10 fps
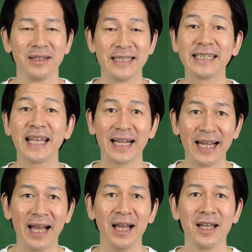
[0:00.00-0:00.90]
次回か
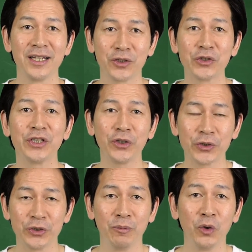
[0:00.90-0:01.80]
ら一つ一
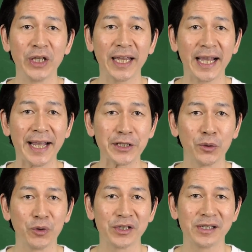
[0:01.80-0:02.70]
つ問題解決の
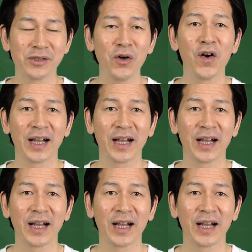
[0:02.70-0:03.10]
プロセスを